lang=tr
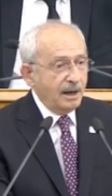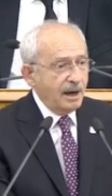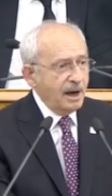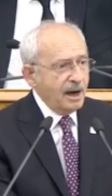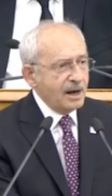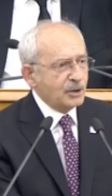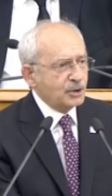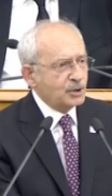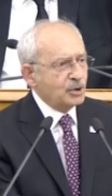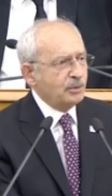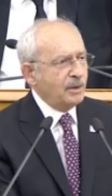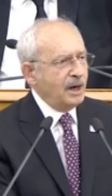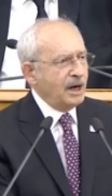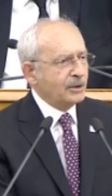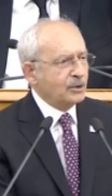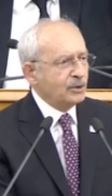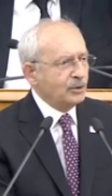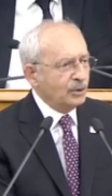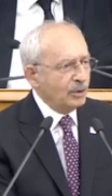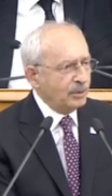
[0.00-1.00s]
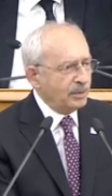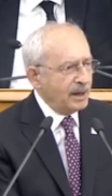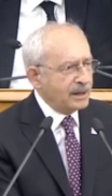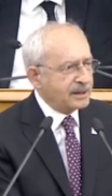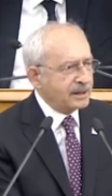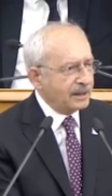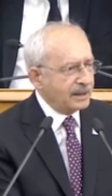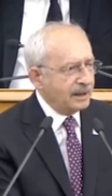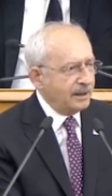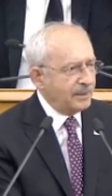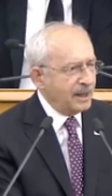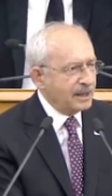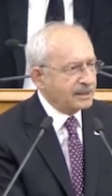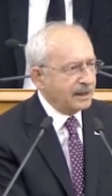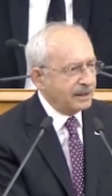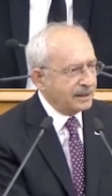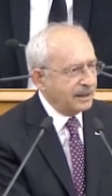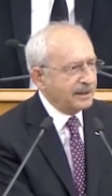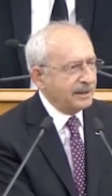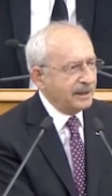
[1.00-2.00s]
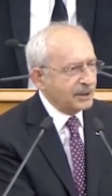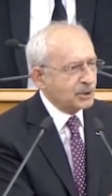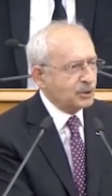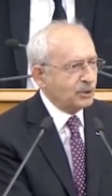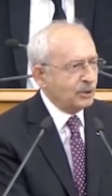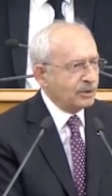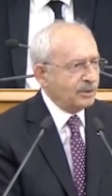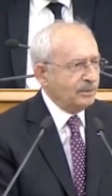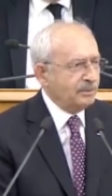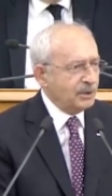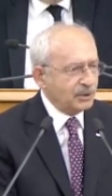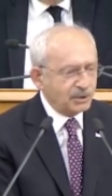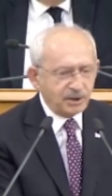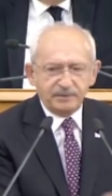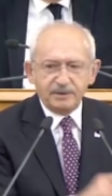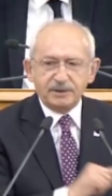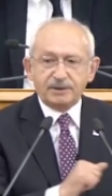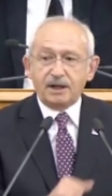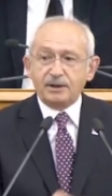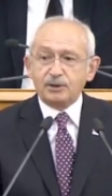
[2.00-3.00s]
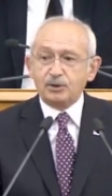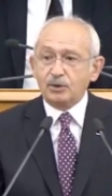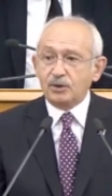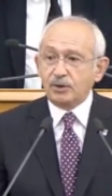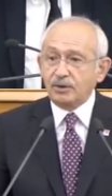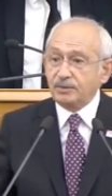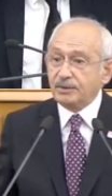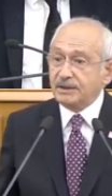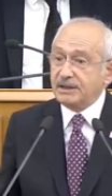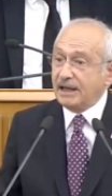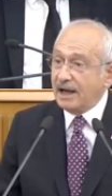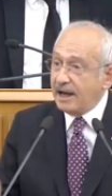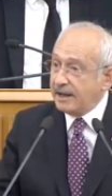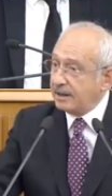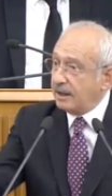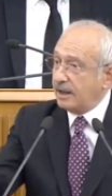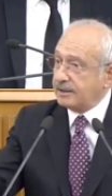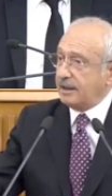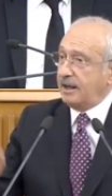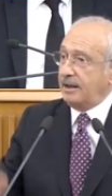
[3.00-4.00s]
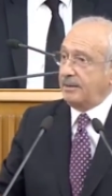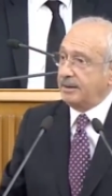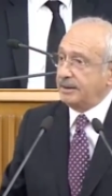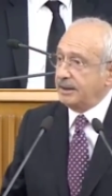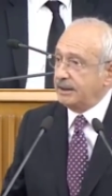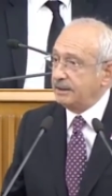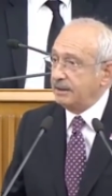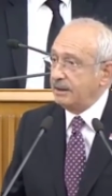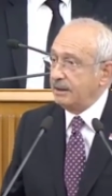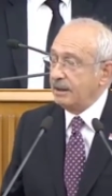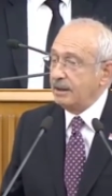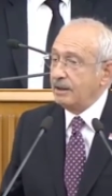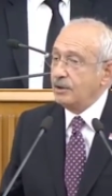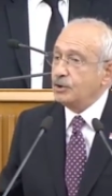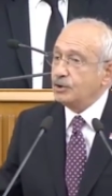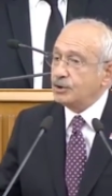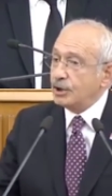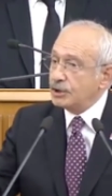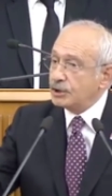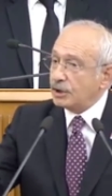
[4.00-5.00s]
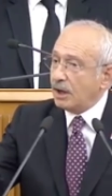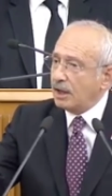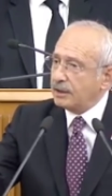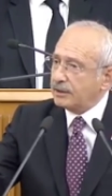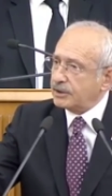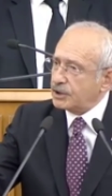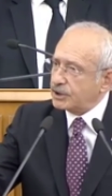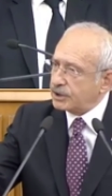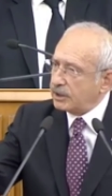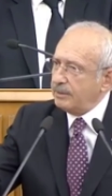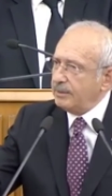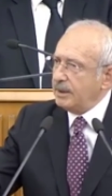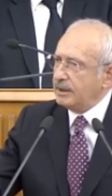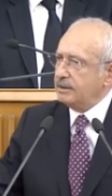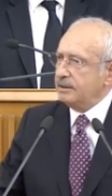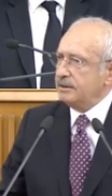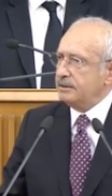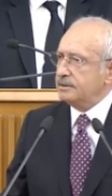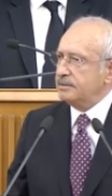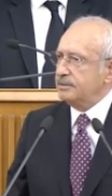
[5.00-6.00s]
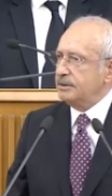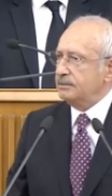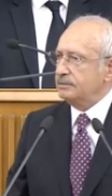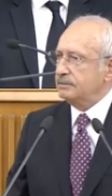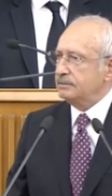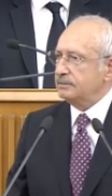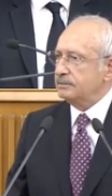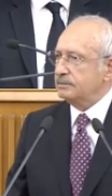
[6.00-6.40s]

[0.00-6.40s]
her cuma günü Bakara makara yazıyorum bir tweet atıyorum diyen adamı siz alkışlamadınız mı?